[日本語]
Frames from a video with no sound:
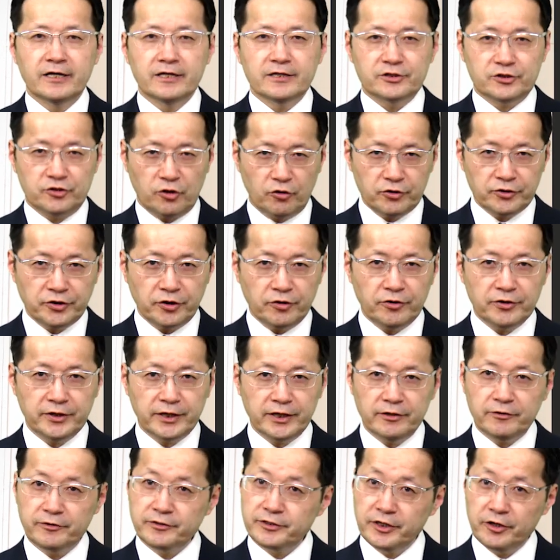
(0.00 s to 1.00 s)
消去
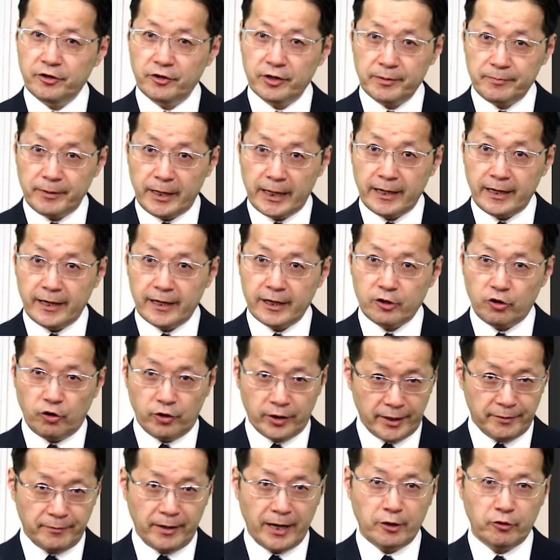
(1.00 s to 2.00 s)
理論によればこ
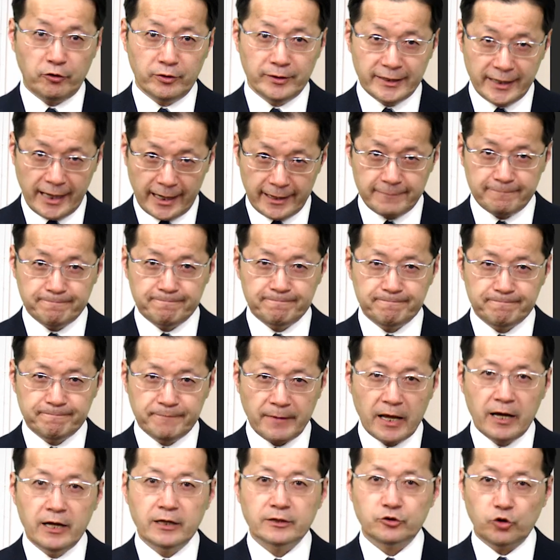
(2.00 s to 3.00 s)
れは本来
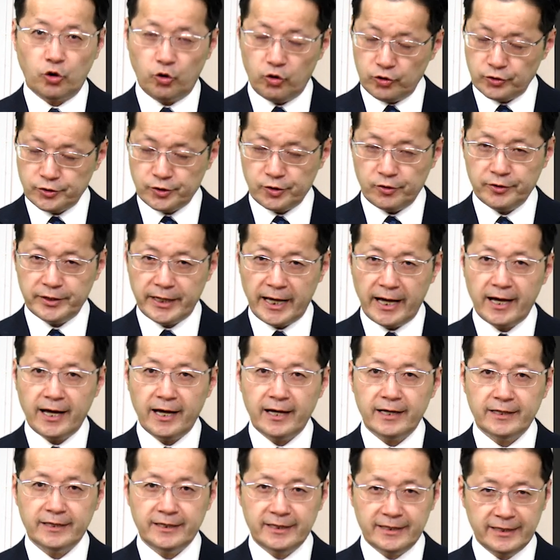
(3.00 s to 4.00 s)
闘争や
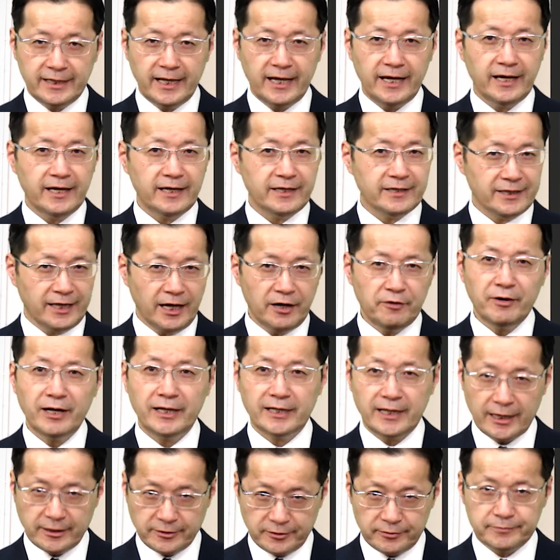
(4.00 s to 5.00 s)
否定では
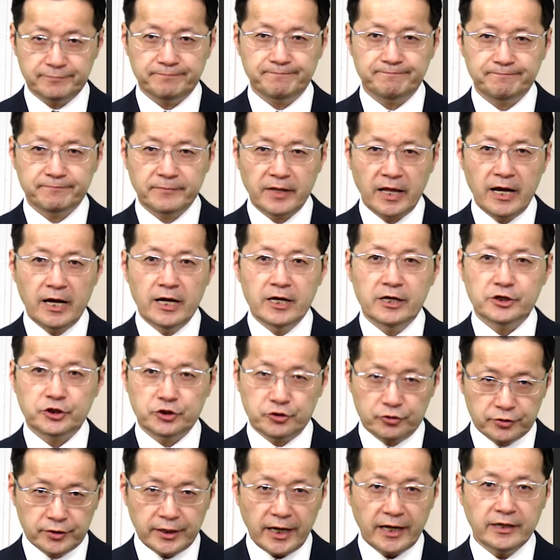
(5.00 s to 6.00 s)
なく
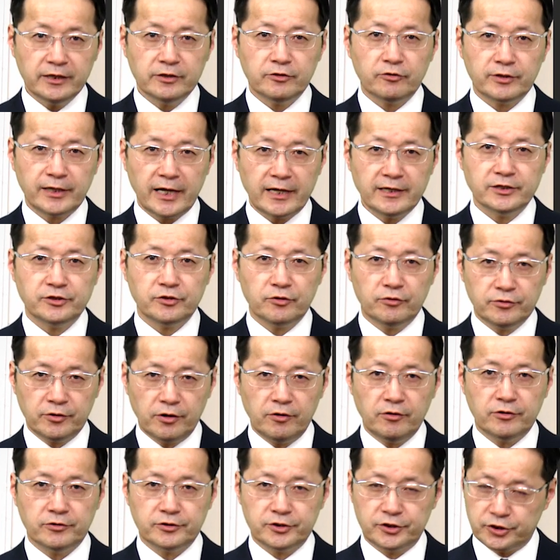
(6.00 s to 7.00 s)
主体と対象
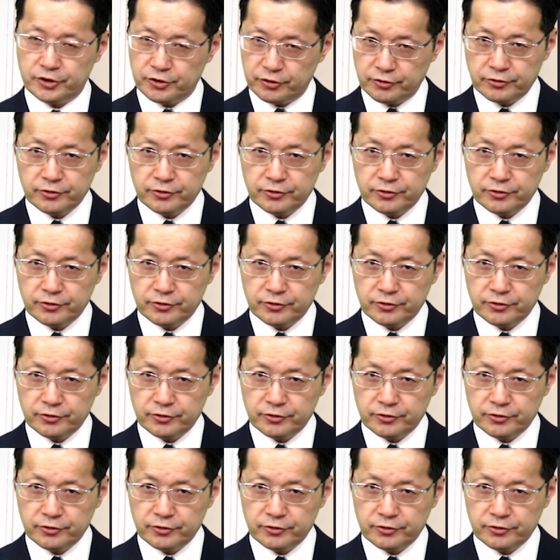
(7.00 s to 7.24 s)
の自